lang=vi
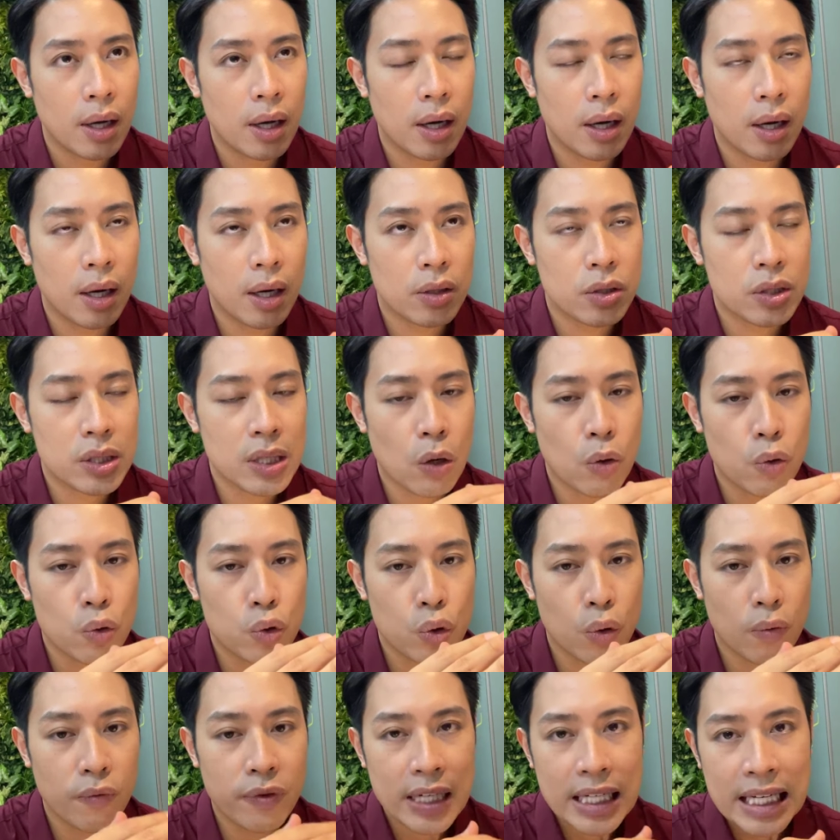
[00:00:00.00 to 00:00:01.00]
Ờ, sâu
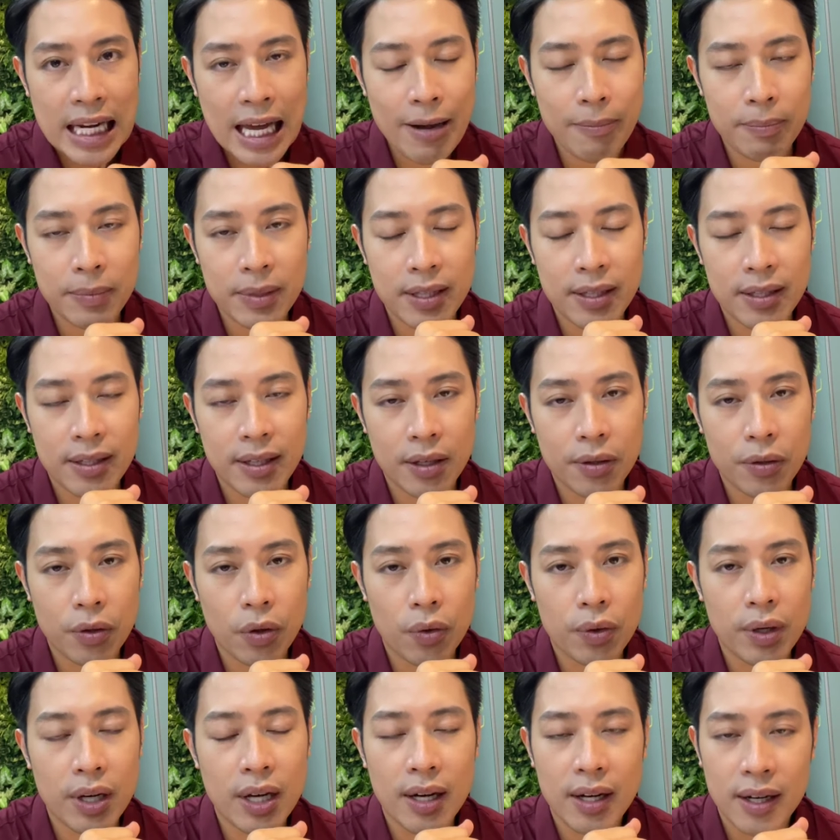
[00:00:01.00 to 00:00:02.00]
xuống phía Nam thì nhiệt
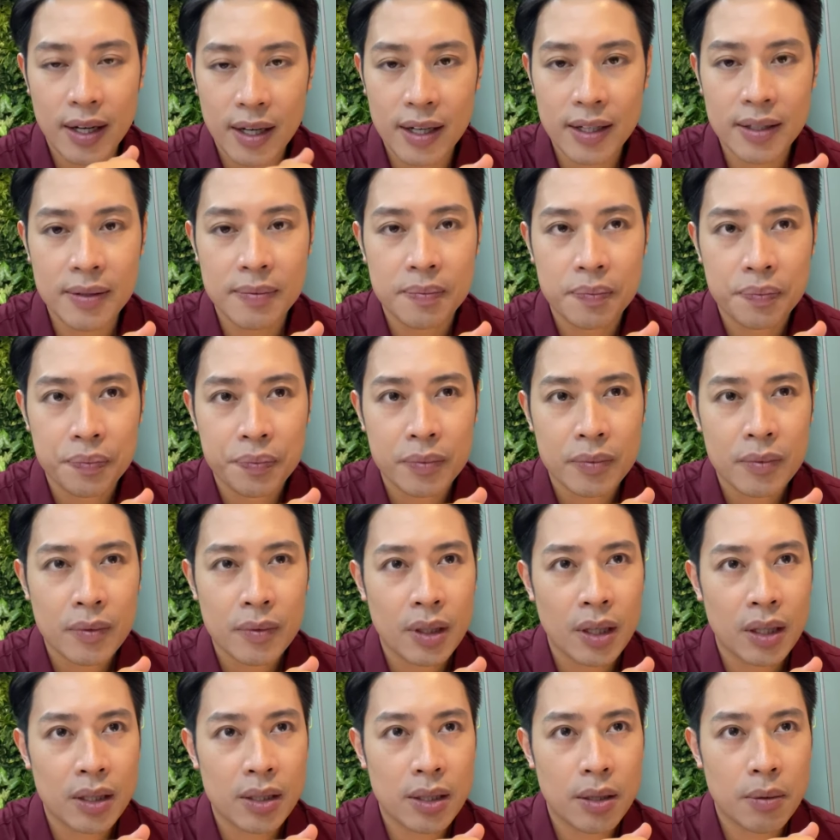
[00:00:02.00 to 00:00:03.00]
độ đỡ hơn.
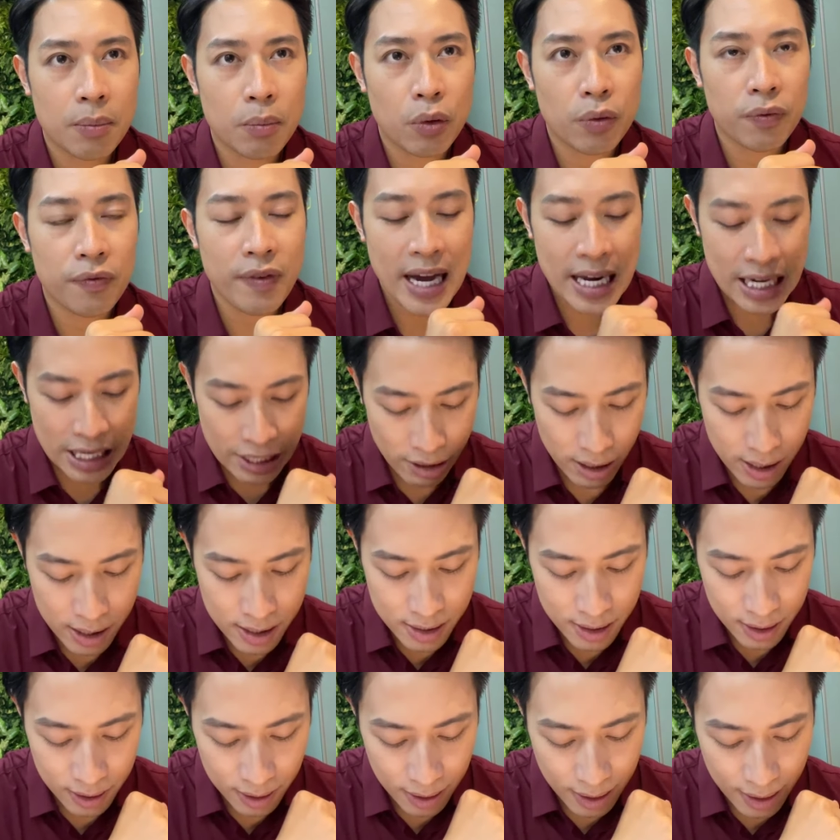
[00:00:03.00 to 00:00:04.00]
Ờ, một vài
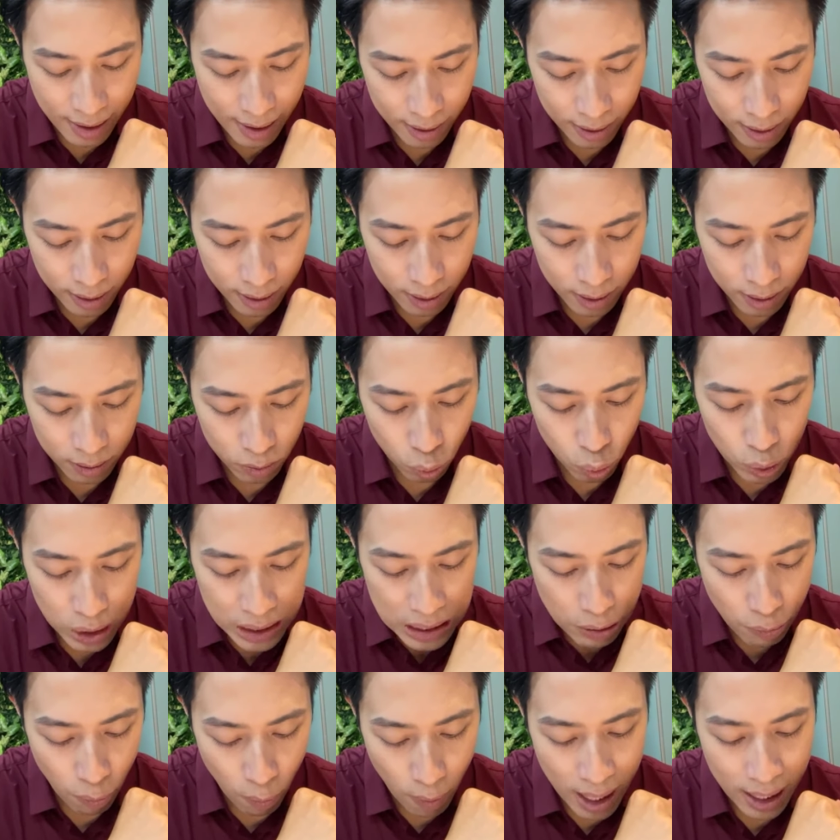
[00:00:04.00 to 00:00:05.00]
nơi như là ở
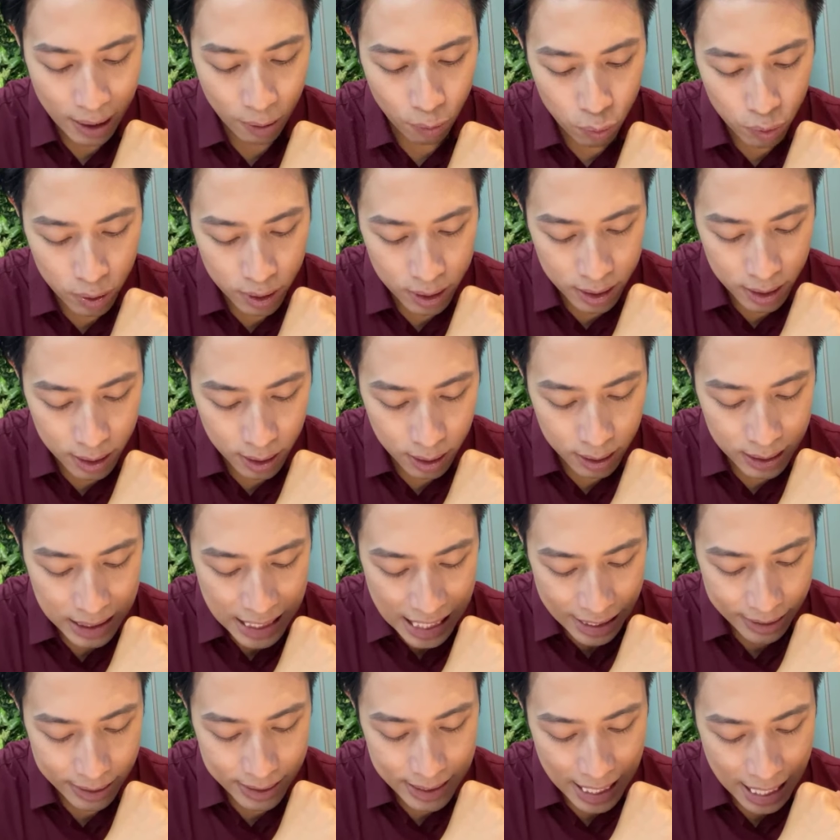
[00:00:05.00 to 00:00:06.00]
Tuy Hòa, Quy Nhơn,
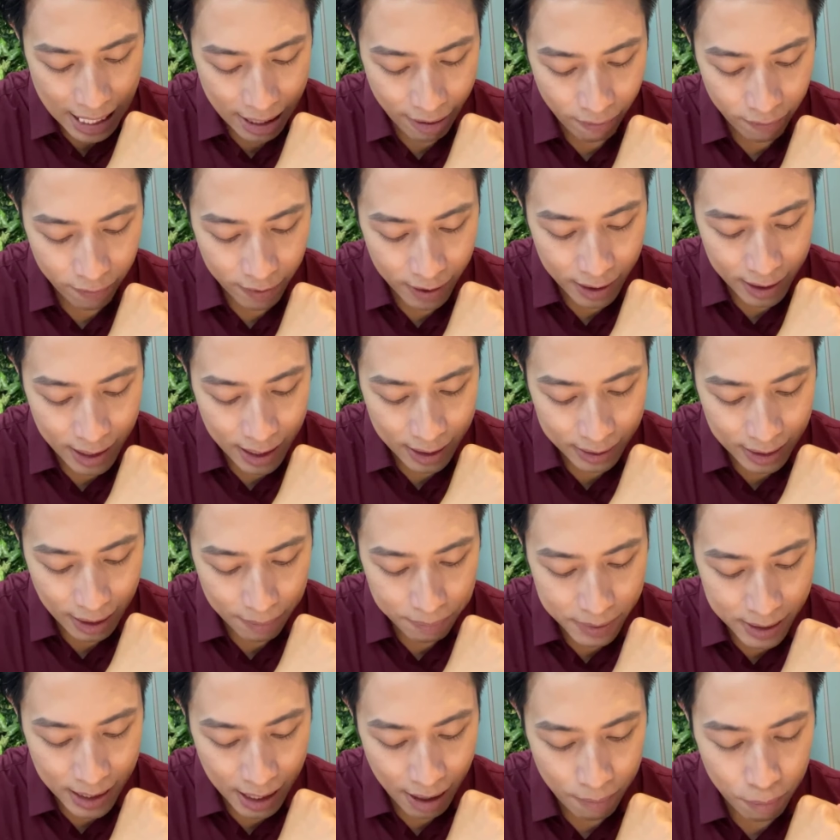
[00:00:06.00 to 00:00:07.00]
Nha Trang, Phan Rang,
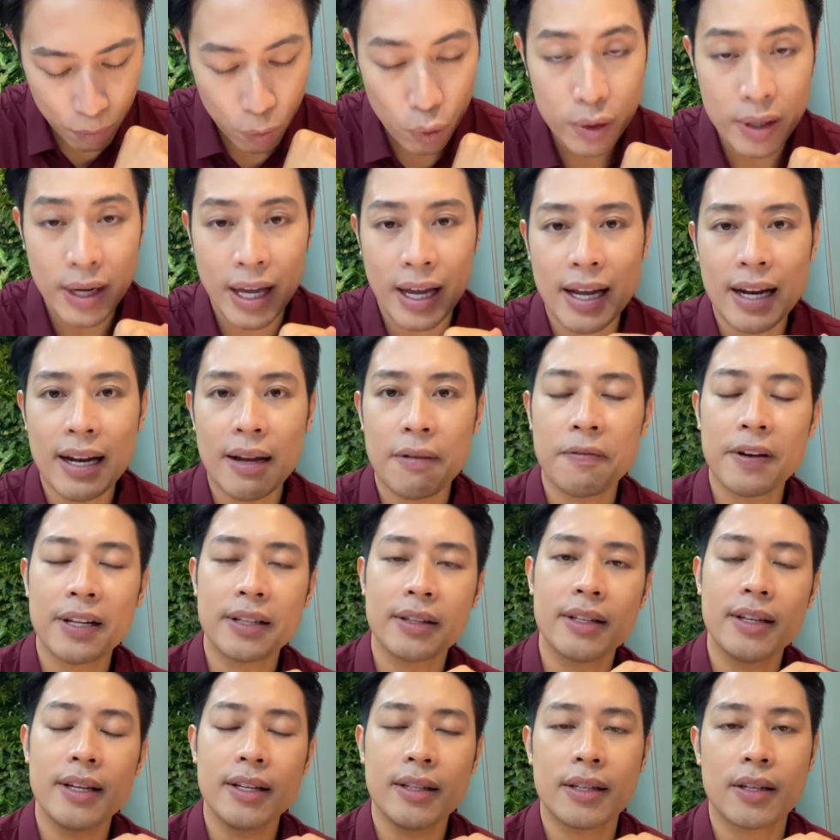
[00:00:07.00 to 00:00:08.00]
Tháp Chàm, Mũi Né hay là
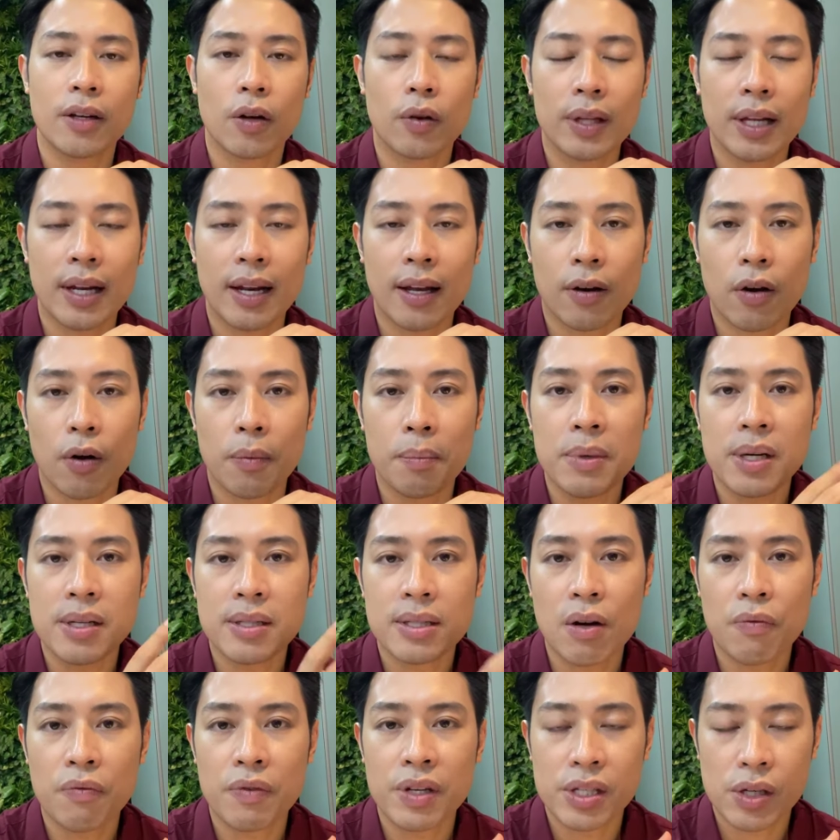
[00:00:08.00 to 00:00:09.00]
Phan Thiết thì có thể là có mưa
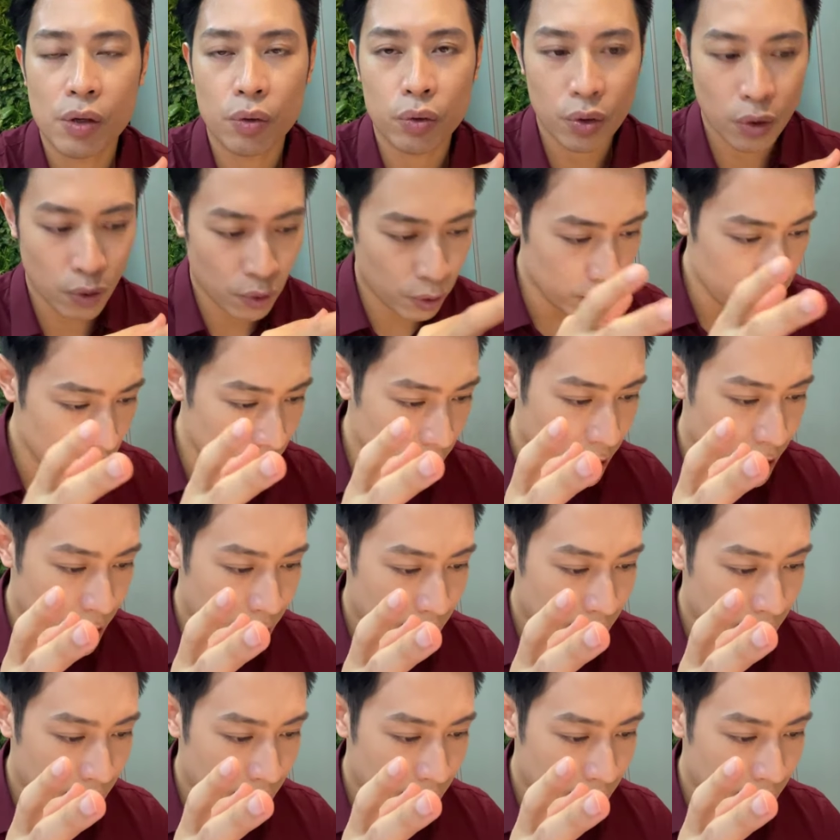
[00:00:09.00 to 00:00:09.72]
rông về chiều tối.